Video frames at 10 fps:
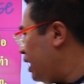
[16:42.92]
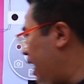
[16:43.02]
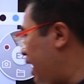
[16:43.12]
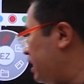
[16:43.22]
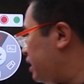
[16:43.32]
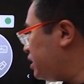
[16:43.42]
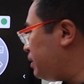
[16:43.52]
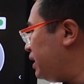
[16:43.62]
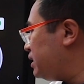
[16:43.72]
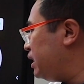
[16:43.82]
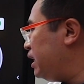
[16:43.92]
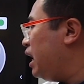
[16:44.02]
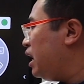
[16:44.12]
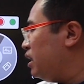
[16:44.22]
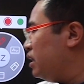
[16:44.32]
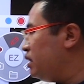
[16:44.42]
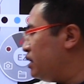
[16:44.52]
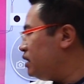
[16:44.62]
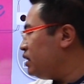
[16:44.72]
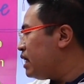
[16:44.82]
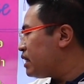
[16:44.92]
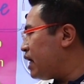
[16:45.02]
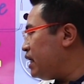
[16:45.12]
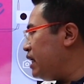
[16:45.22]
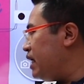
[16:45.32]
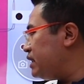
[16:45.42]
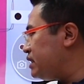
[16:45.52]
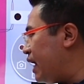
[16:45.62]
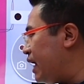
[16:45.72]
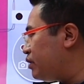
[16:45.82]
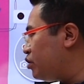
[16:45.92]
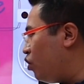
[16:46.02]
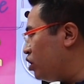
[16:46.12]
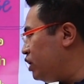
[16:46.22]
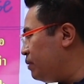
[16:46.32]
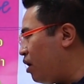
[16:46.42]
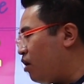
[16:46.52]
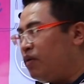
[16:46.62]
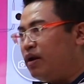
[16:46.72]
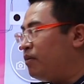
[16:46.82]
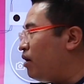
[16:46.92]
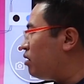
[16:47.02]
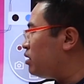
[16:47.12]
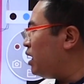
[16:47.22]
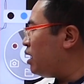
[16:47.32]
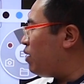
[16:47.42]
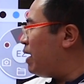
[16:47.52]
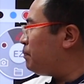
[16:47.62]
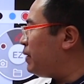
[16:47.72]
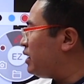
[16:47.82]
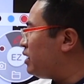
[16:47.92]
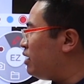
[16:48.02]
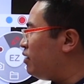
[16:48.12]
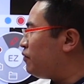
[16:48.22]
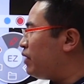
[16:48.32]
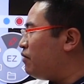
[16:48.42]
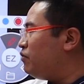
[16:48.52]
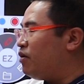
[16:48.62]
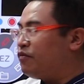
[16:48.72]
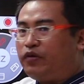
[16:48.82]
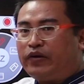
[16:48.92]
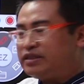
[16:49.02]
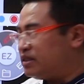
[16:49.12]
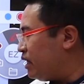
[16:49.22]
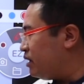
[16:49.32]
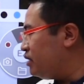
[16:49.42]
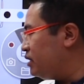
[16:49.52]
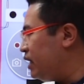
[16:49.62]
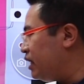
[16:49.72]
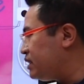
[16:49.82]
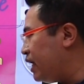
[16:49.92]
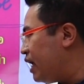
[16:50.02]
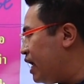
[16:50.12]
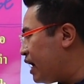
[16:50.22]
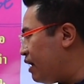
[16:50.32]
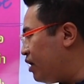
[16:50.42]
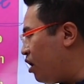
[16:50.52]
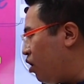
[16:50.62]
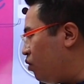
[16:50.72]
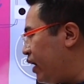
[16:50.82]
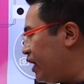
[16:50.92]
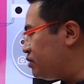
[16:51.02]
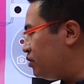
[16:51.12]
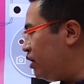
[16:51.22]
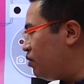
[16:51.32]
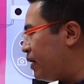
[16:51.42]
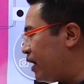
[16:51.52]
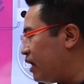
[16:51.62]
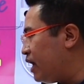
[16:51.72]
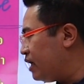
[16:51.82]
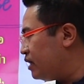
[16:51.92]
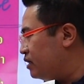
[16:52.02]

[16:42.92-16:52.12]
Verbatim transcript: นะก็จะเป็นลักษณะนี้ หรือถ้านักเรียนจะใส่ตัวที่บอกบอกอความเป็นเขาเรียกว่า adverb of frequency ก็คือนักเรียนก็ใส่คำว่า always ส่วนนี้ลงไปก็ได้